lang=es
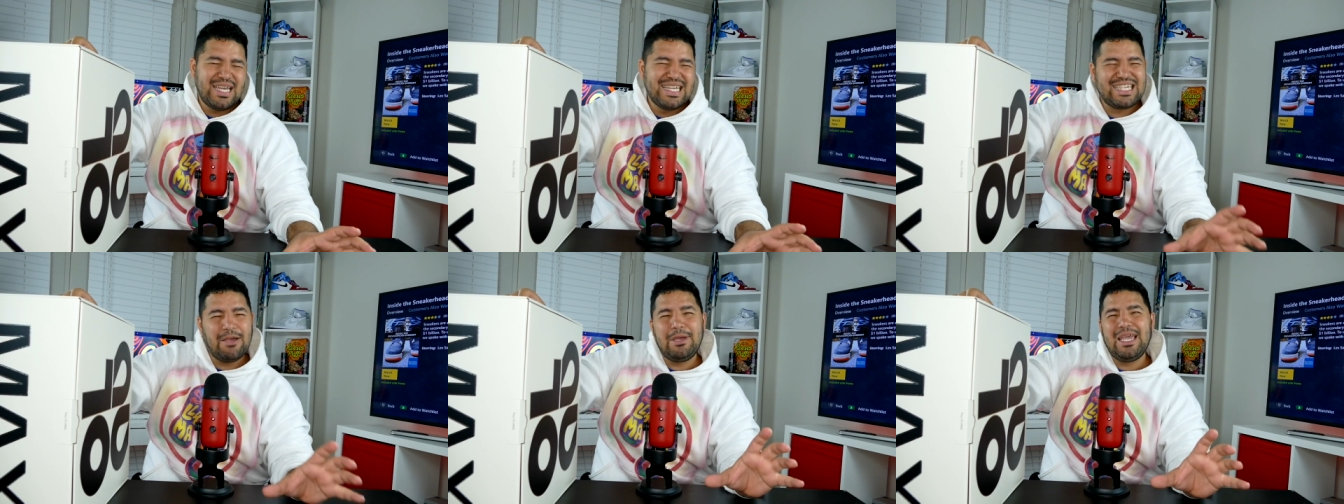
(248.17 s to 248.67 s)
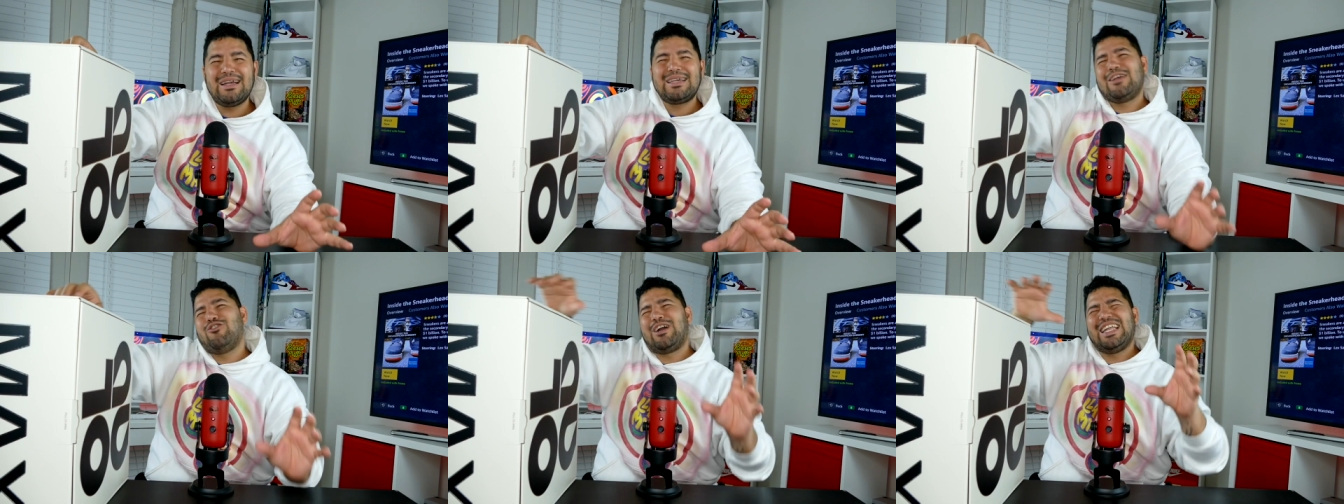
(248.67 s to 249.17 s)
Se veían,
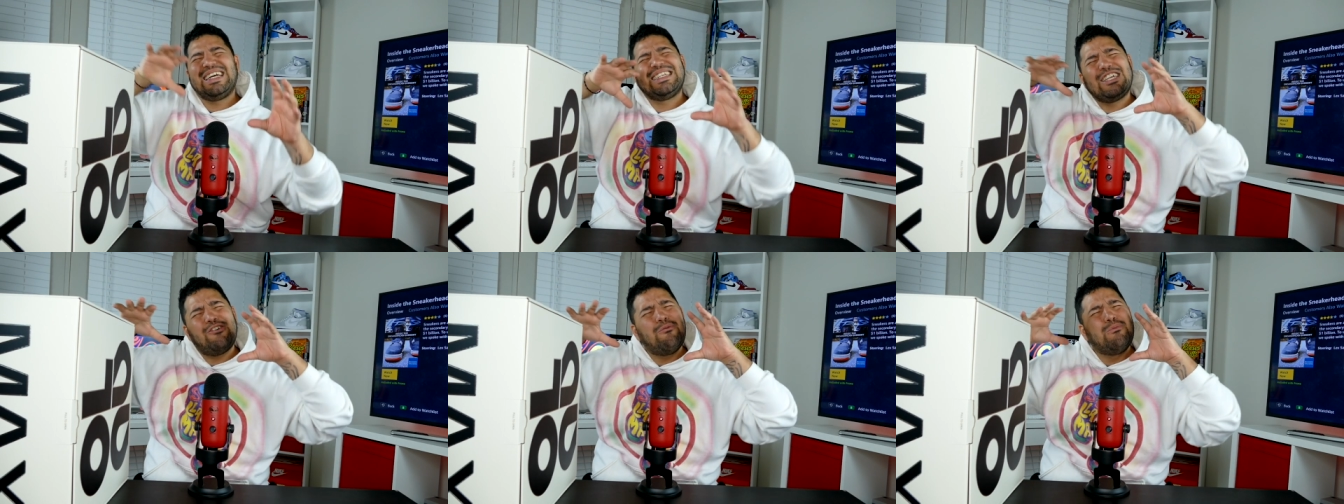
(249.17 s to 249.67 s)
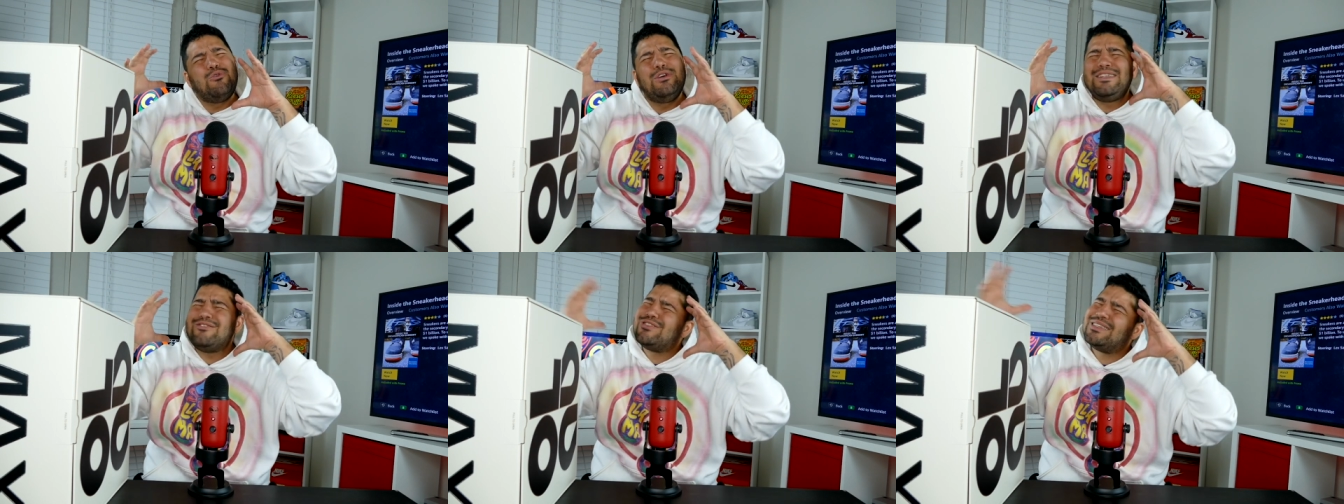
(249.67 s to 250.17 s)
los querían hacer como muy,
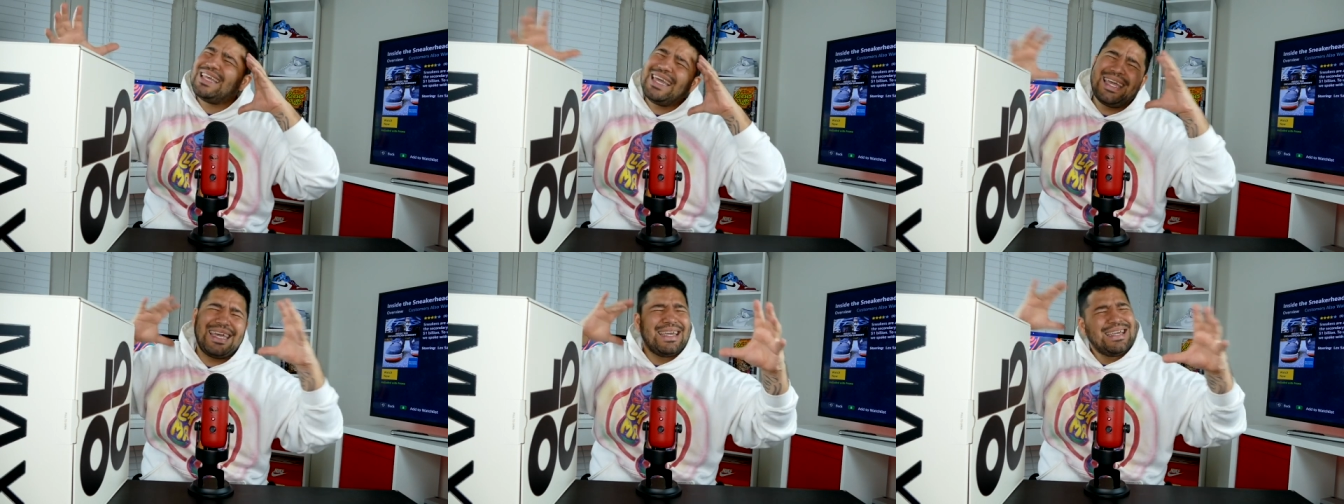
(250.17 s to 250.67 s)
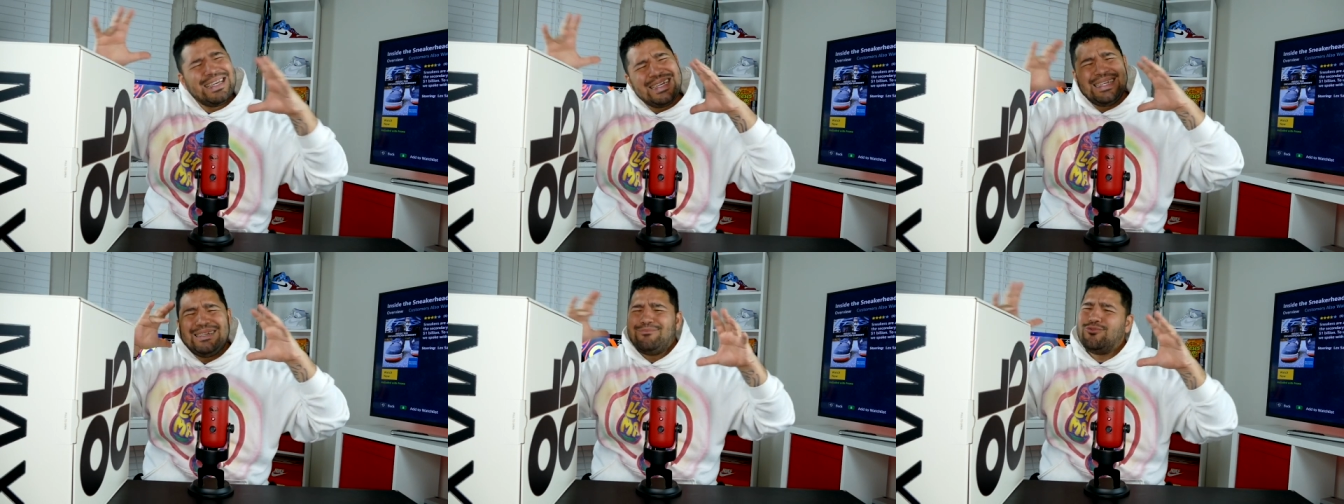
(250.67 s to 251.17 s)
no sé,
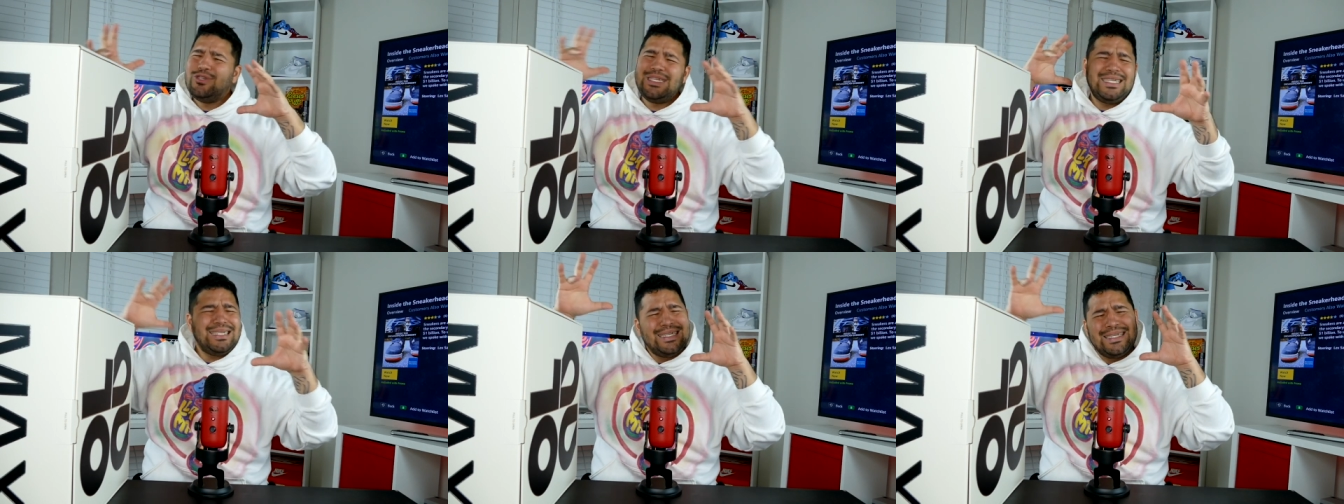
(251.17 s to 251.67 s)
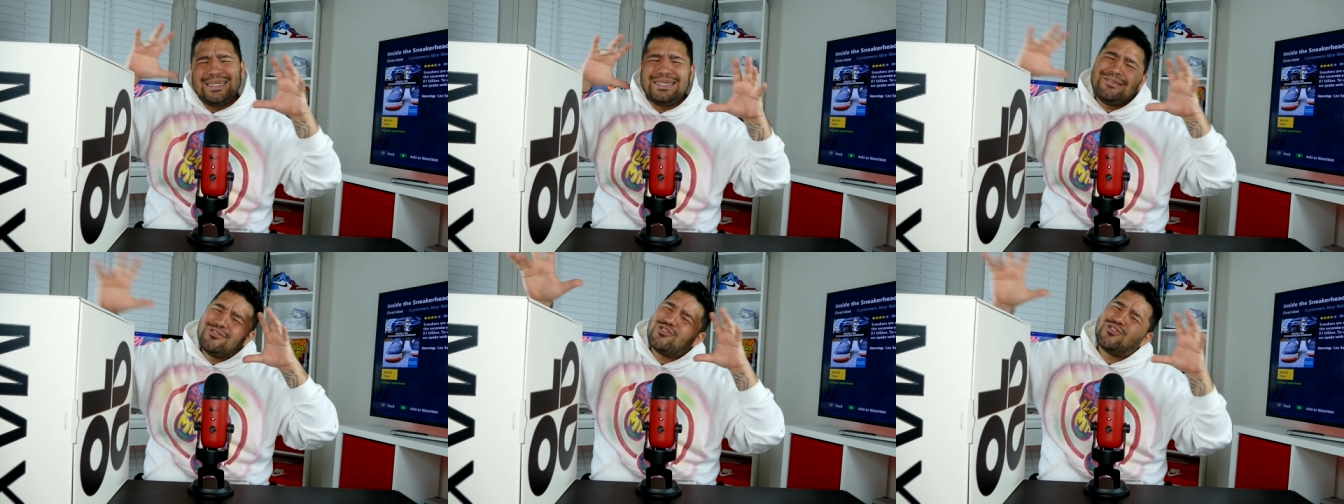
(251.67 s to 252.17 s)

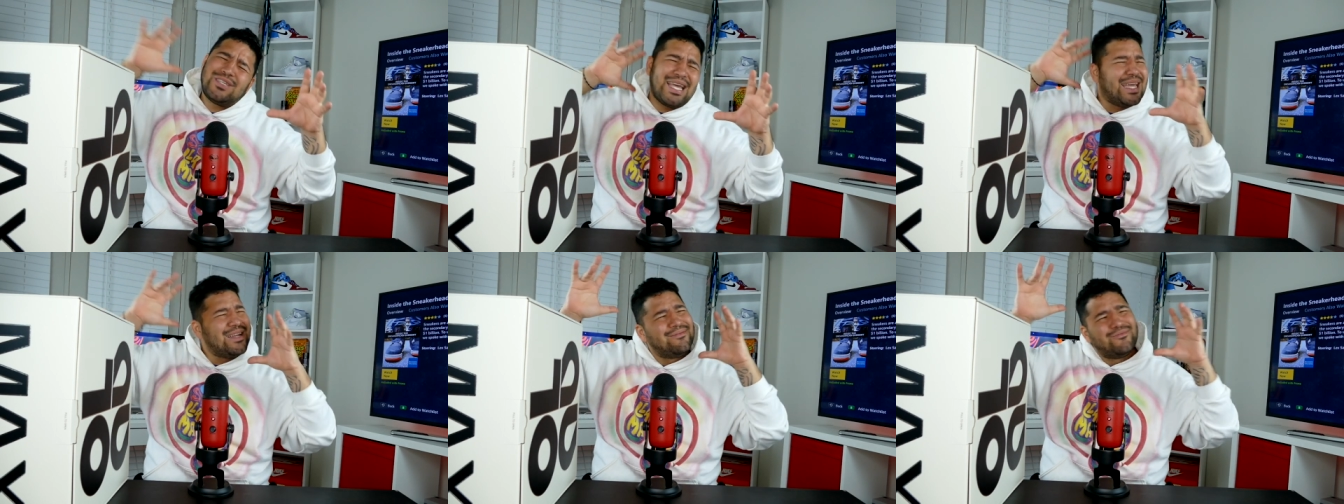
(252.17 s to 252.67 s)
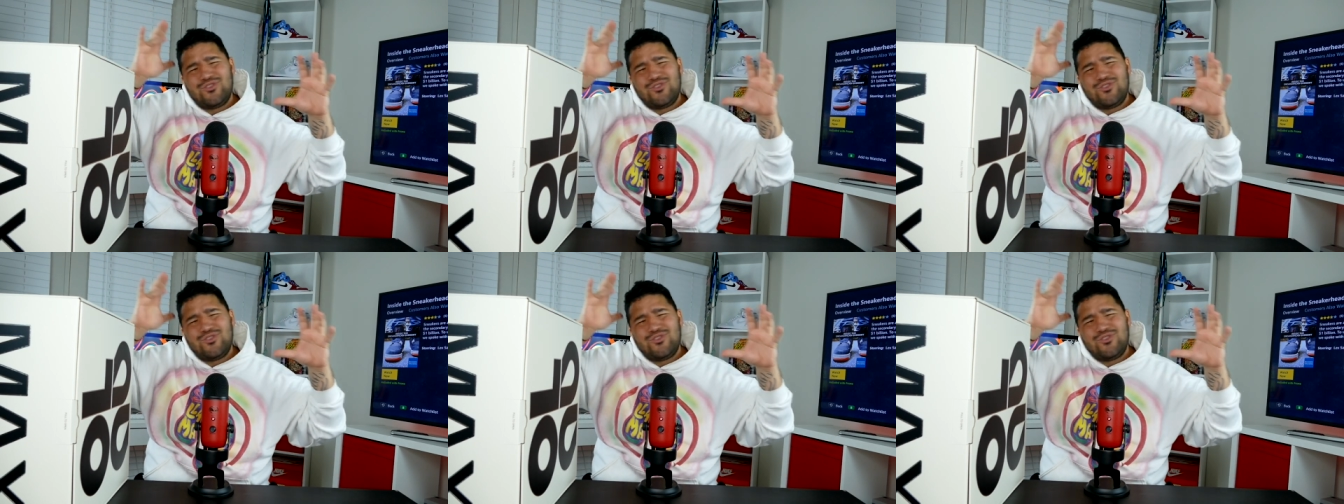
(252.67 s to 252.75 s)
muy, no sé,